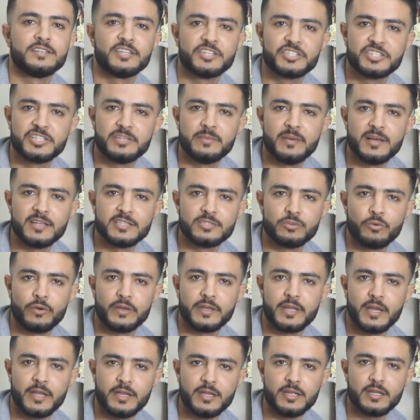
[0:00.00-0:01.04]
داكشي بان
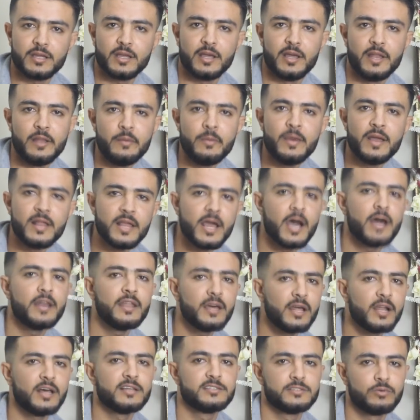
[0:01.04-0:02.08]
زوين يعني على بالي
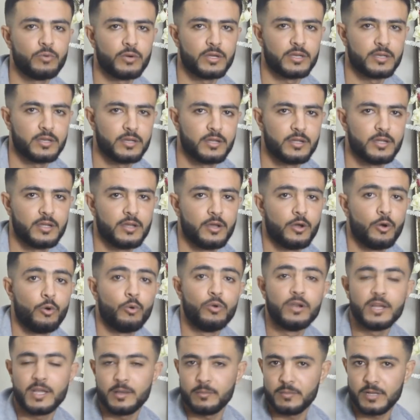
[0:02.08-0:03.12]
انا راه زوين
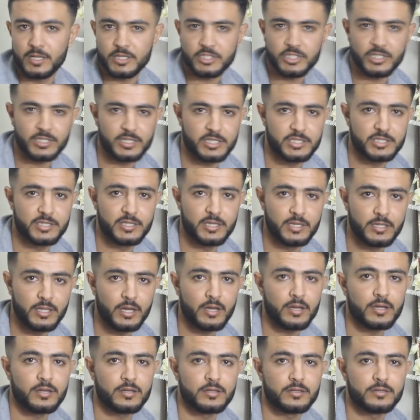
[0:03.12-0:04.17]
ولكن ملي رجعت
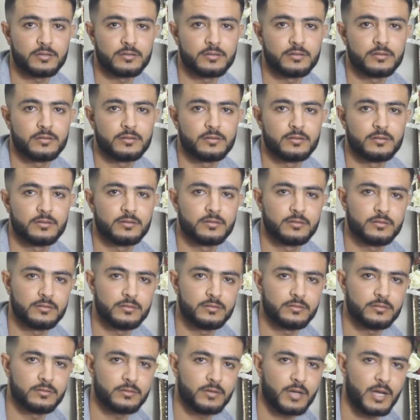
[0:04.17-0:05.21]
الجديده
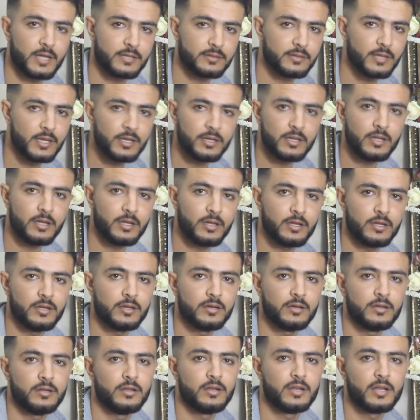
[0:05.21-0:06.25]
حطينا
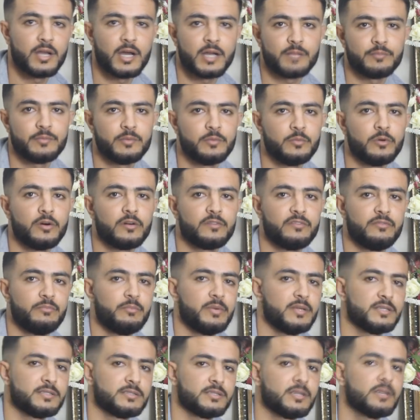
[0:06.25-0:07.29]
آه، الكارت ميموار في
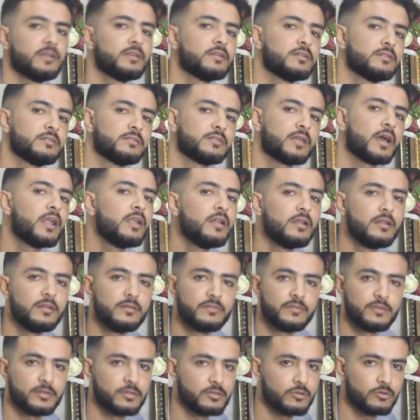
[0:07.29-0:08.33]
بيسي دخلنا
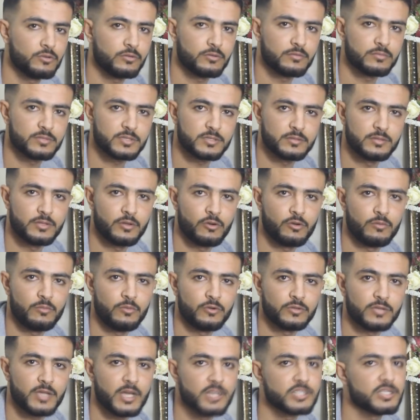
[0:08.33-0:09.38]
لي فيديو باش نديرو
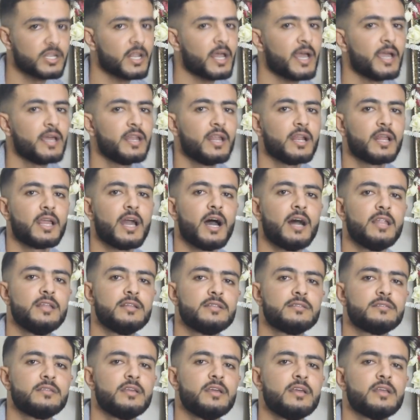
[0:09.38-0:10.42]
المونتاج لقينا
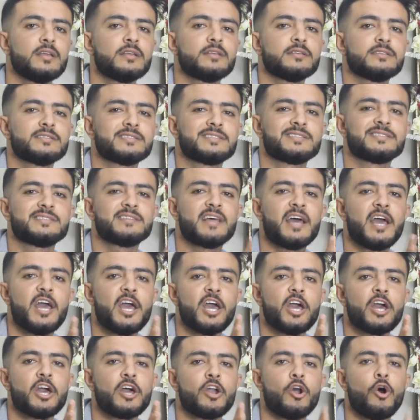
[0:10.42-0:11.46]
الكاليتي
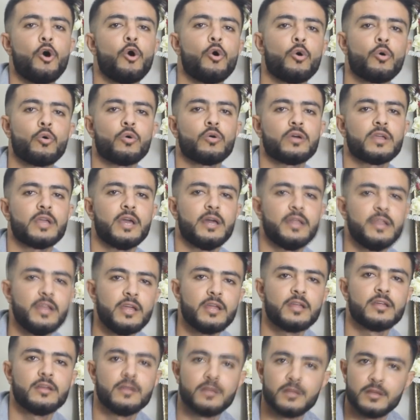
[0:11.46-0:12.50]
زيرو
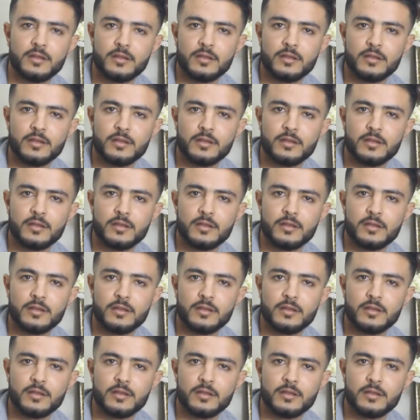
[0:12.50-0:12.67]
يعني